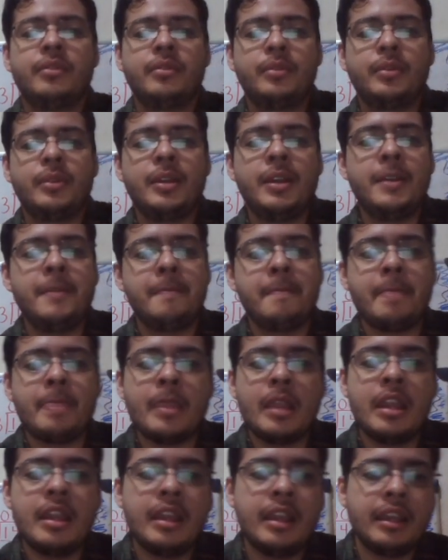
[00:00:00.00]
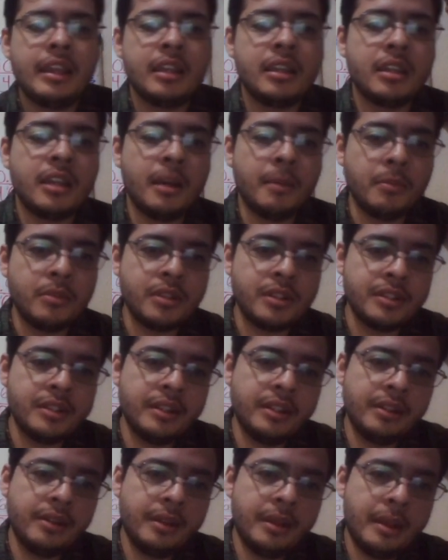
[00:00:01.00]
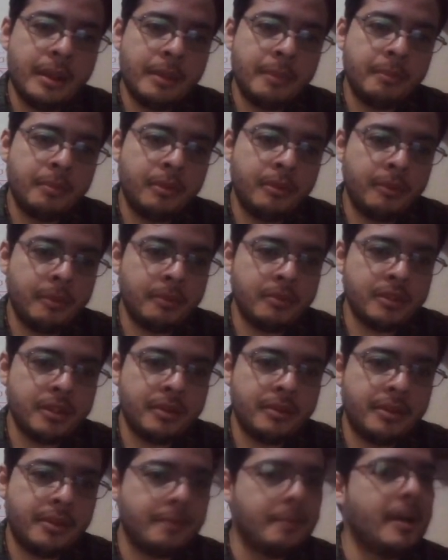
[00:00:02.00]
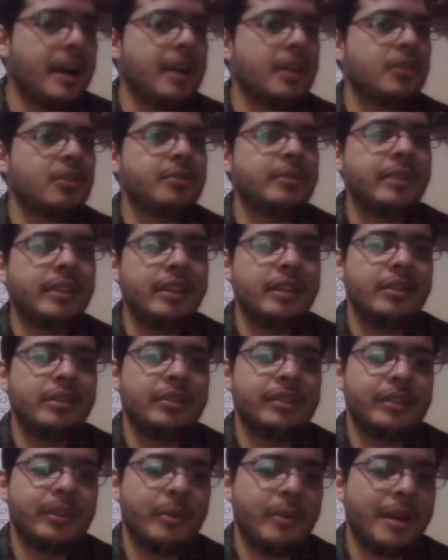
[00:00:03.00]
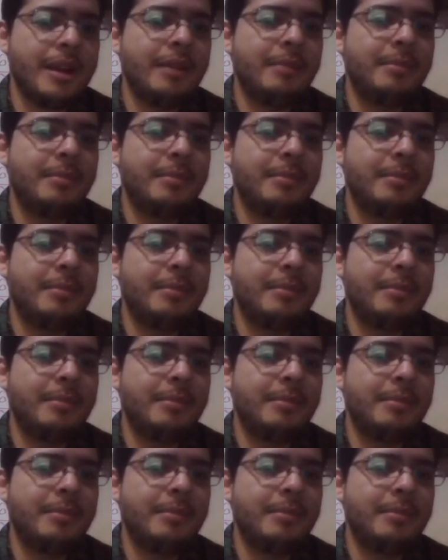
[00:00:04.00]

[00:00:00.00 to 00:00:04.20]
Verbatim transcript: ¿Ok? ¿Qué vamos a hacer? Pues vamos a ver varios videos igual